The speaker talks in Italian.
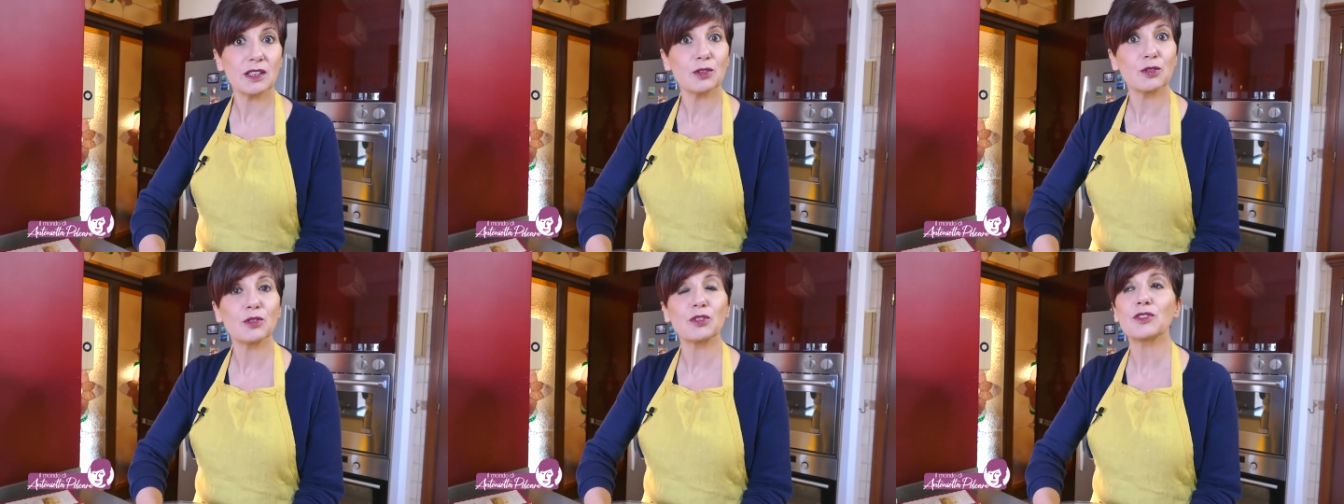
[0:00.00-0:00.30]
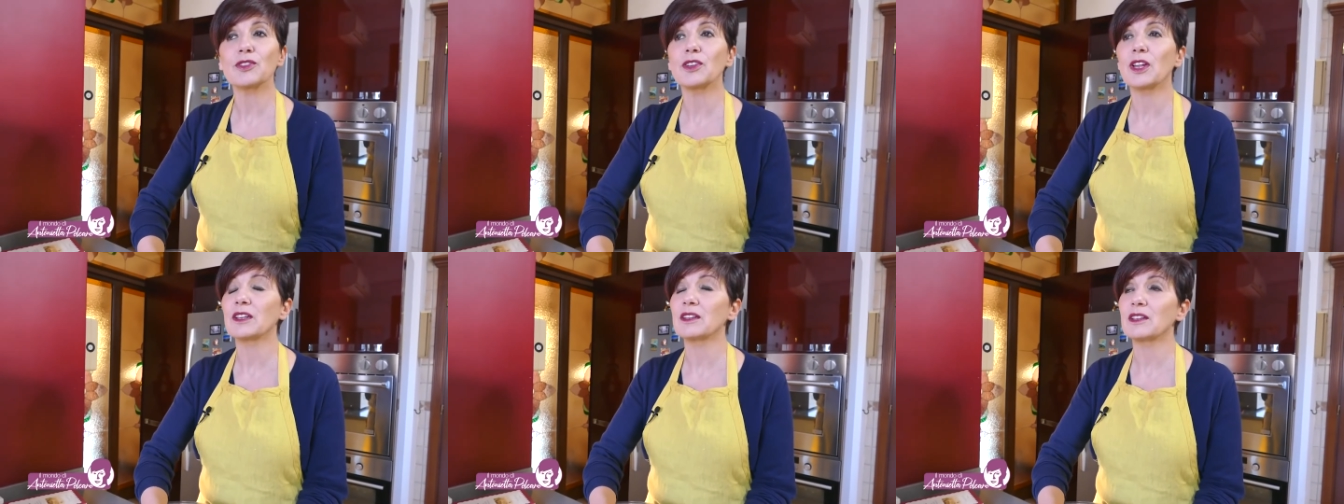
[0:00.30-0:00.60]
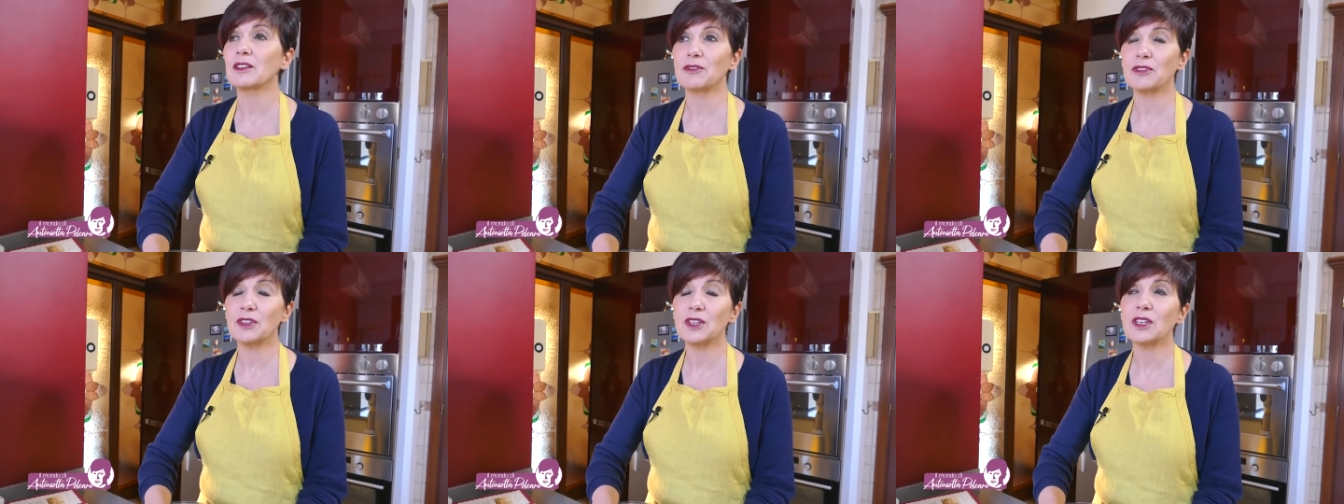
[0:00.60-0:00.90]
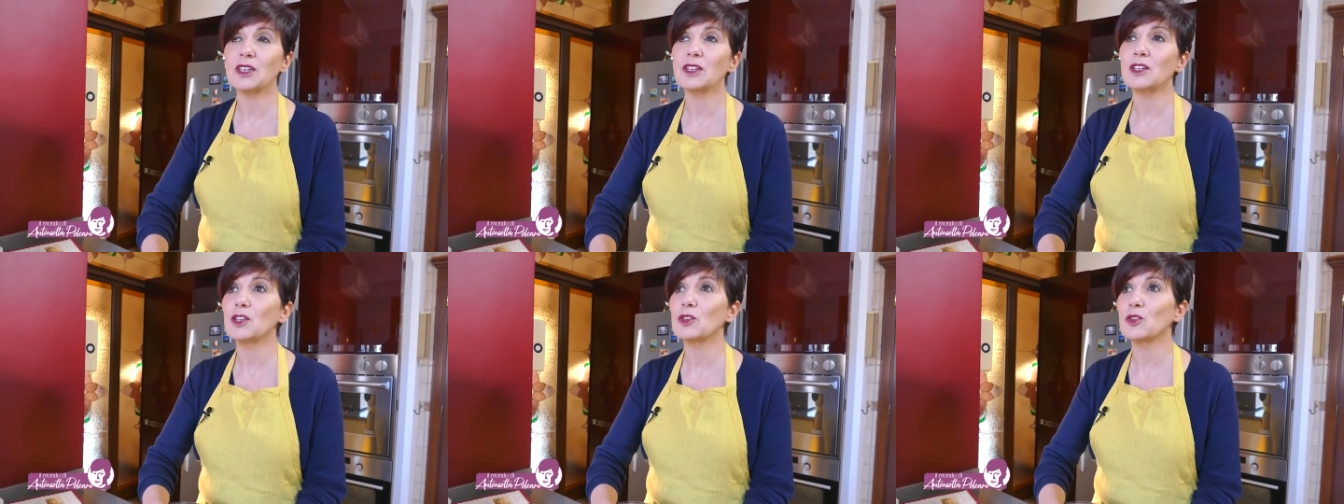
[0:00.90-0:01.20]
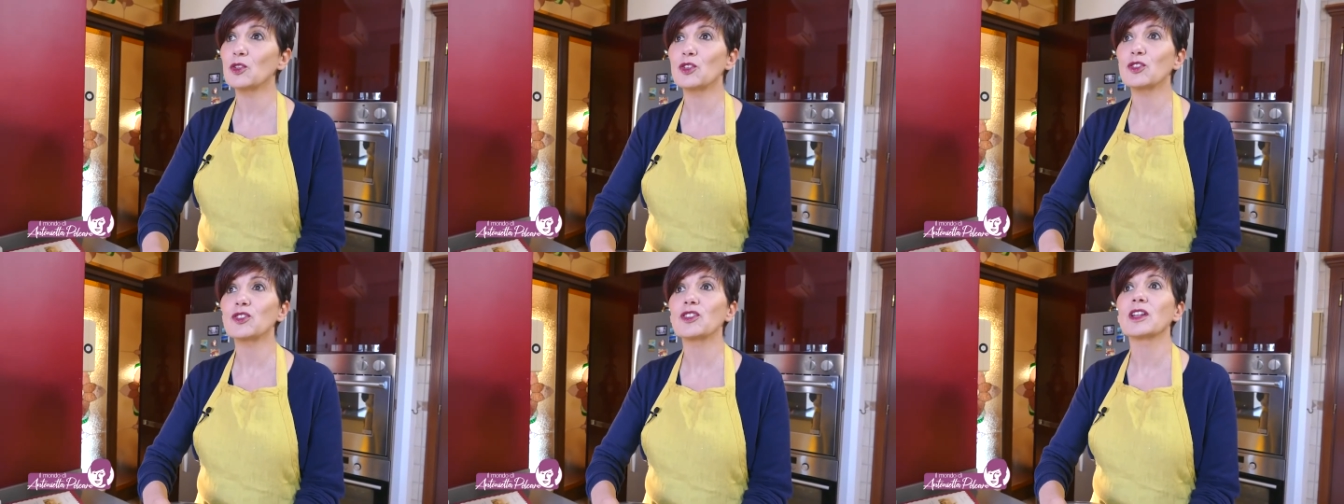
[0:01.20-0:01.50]
nonostante finiti,
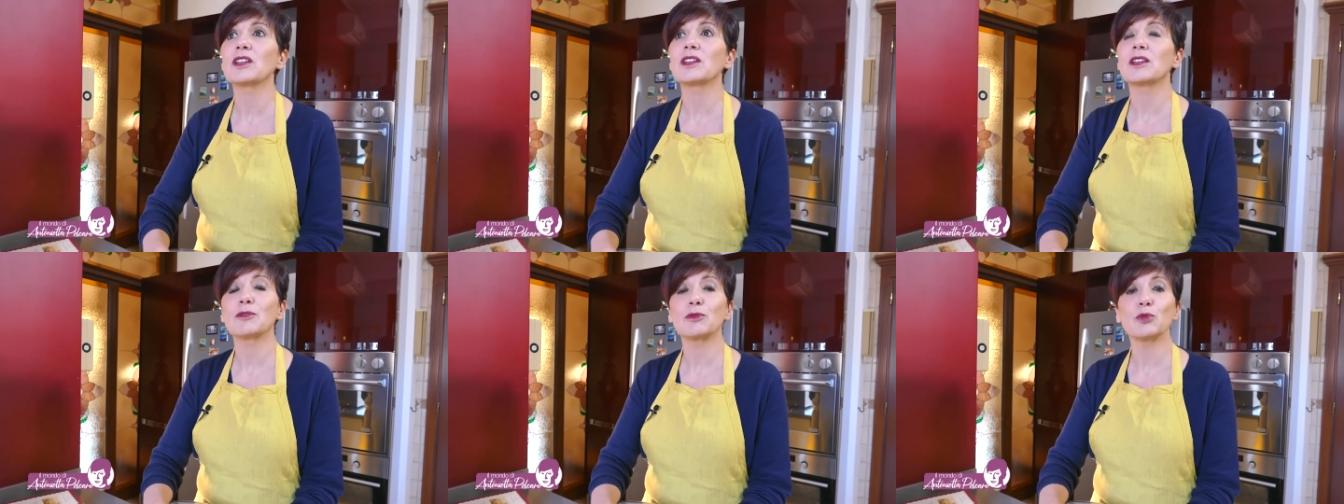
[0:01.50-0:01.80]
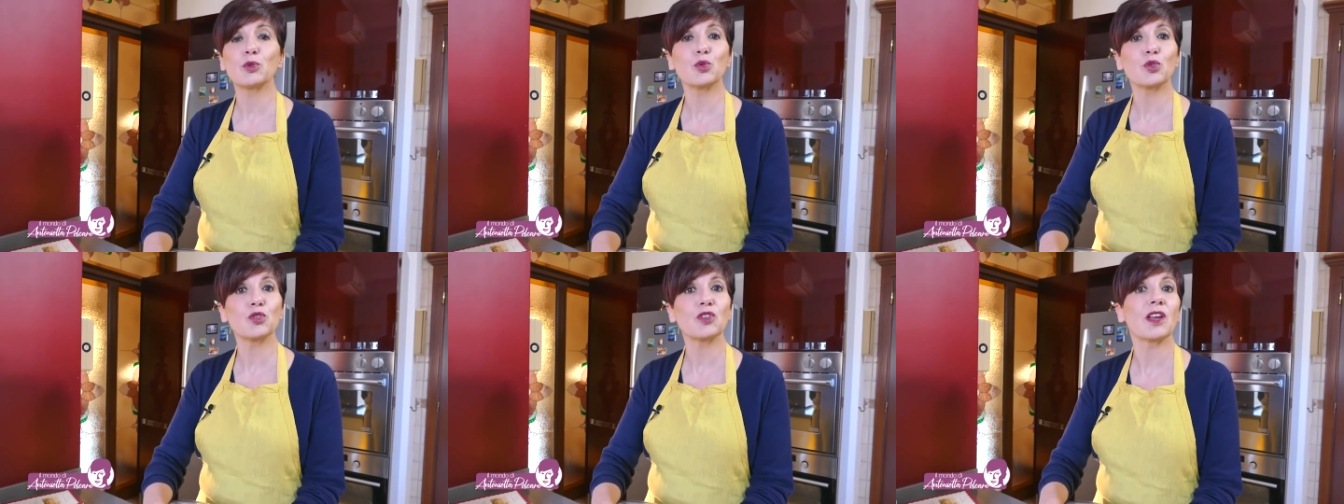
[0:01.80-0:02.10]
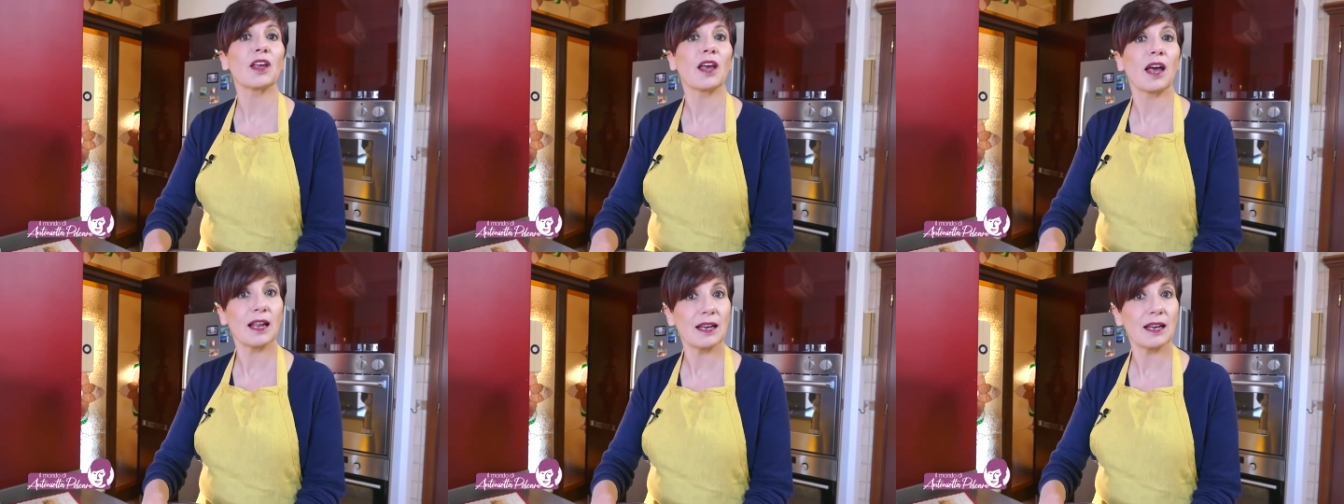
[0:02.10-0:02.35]
nonostante fosse